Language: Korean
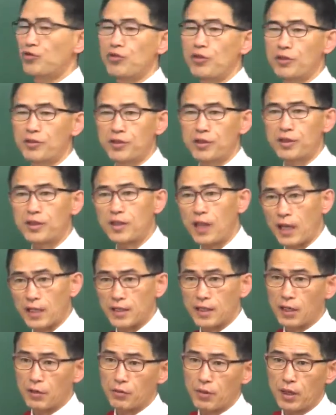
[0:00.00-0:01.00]
띄어쓰기
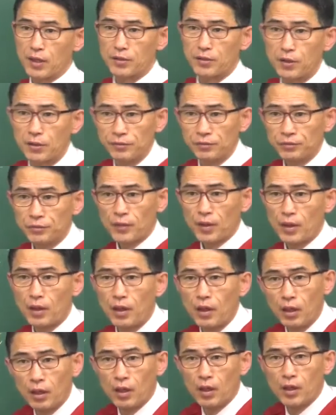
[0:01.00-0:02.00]
단이라고 하거든. 어?
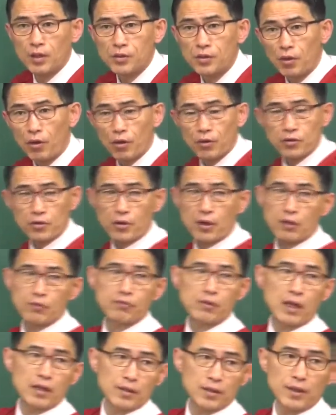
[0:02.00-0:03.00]
그래서 어절하고
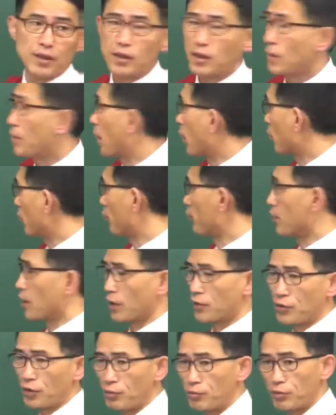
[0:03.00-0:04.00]
관계된 게 바로
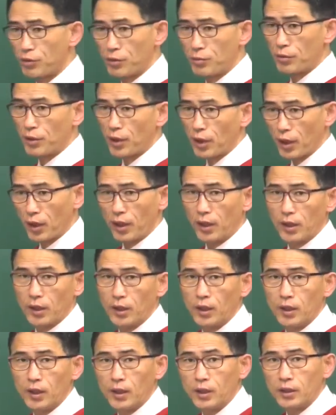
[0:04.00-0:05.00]
문장 성분입니다.
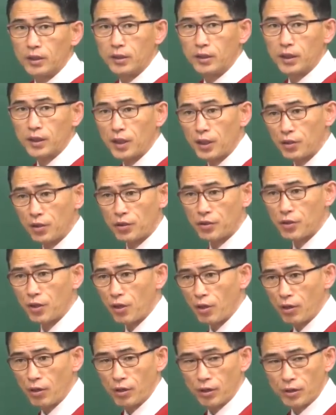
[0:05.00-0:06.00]
이해되셨죠?